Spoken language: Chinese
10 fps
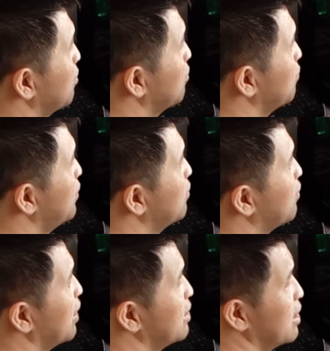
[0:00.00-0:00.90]
v i e w f
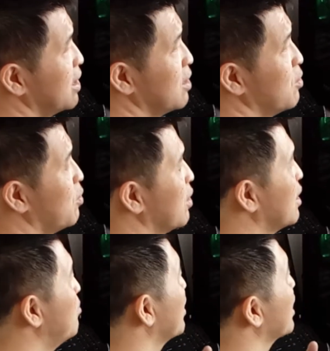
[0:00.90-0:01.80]
i n e 呢，我根
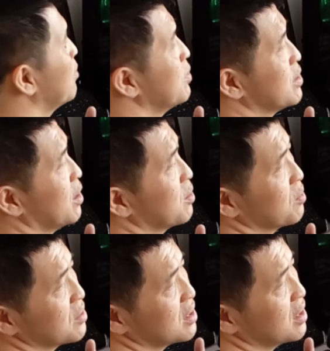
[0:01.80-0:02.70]
本看不到东
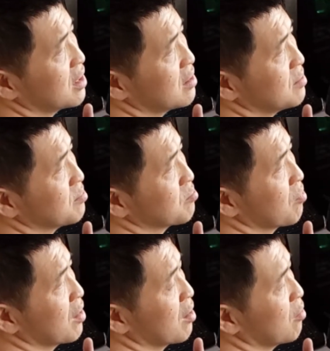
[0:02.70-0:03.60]
西，
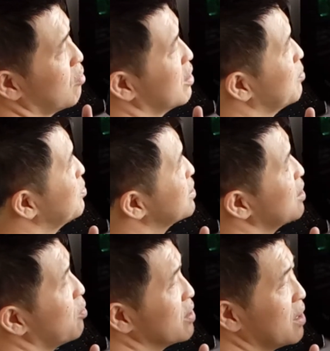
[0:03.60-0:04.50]
我也不知道
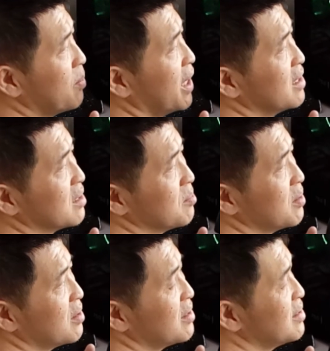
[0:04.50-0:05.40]
我在拍什么，
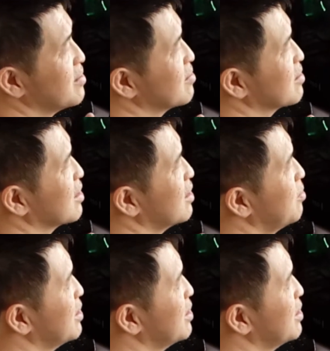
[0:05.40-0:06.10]
因为